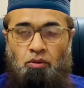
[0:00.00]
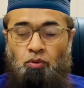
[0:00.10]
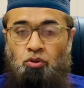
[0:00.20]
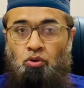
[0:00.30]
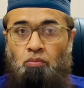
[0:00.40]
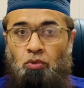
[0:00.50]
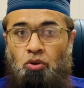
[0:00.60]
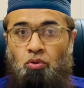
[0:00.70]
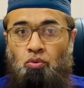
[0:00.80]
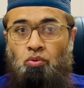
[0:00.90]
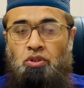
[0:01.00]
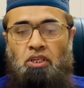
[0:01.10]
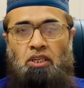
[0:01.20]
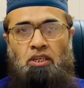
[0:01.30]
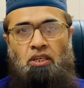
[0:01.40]
तोज्जो मरकूज़
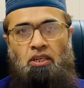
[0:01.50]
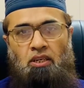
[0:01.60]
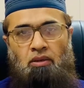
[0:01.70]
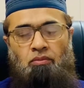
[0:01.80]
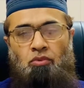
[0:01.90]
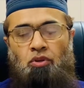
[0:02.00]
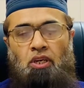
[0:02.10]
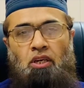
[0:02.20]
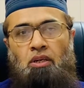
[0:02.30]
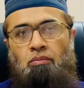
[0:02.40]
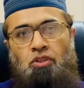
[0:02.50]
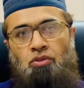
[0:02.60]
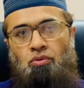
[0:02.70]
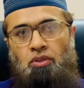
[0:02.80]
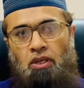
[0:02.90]
नहीं करेंगे तो ये मिस
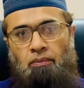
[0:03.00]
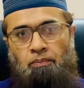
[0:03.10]
है